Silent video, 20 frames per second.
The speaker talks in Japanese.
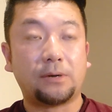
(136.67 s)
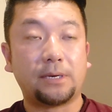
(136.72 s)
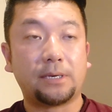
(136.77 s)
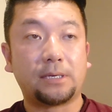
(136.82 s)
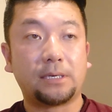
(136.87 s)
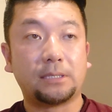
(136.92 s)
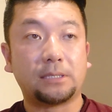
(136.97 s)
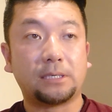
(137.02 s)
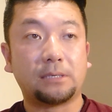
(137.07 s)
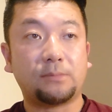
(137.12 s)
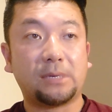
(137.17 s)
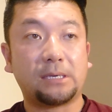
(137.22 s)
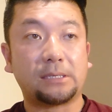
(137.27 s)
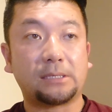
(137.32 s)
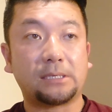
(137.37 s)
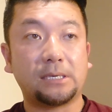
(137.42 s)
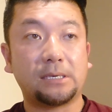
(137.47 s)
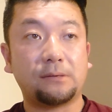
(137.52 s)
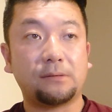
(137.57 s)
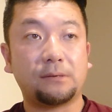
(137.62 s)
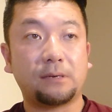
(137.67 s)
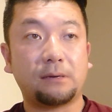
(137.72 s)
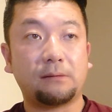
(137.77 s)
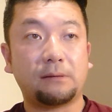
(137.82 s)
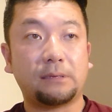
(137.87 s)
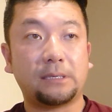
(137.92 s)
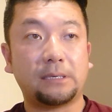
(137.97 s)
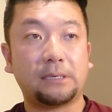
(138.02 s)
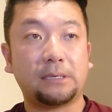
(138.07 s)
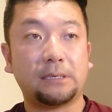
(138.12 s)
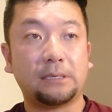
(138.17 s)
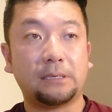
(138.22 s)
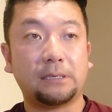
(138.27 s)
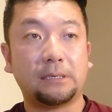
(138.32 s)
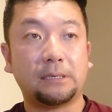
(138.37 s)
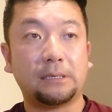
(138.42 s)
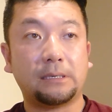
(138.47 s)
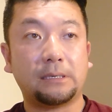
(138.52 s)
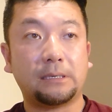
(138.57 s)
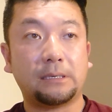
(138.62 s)
これに関して、政府側は、
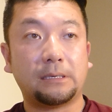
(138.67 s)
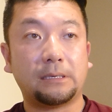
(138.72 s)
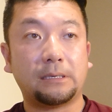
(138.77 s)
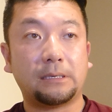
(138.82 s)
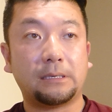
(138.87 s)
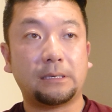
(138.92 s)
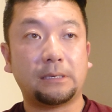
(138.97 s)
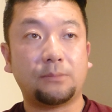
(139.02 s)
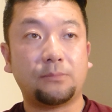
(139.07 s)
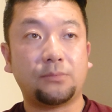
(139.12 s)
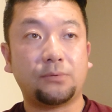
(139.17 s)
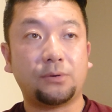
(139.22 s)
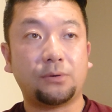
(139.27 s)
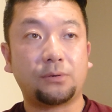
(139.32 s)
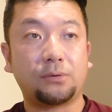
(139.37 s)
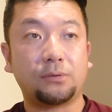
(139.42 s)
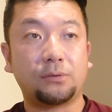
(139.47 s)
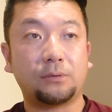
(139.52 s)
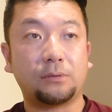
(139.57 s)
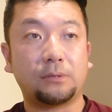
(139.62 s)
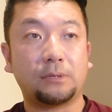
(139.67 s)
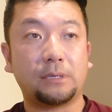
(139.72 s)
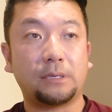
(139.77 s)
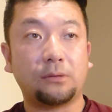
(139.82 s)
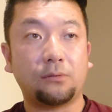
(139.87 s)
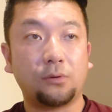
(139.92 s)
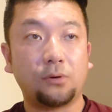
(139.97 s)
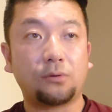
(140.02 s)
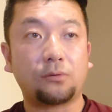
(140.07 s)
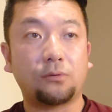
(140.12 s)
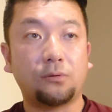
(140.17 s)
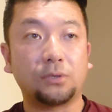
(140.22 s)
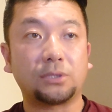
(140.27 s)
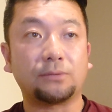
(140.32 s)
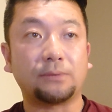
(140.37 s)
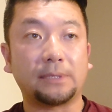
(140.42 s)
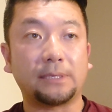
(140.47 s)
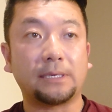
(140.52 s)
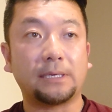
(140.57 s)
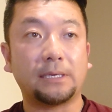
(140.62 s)
能力行
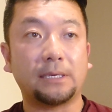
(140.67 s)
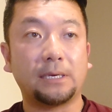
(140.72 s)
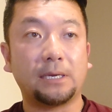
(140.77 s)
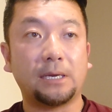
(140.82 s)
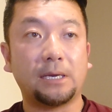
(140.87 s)
使を、武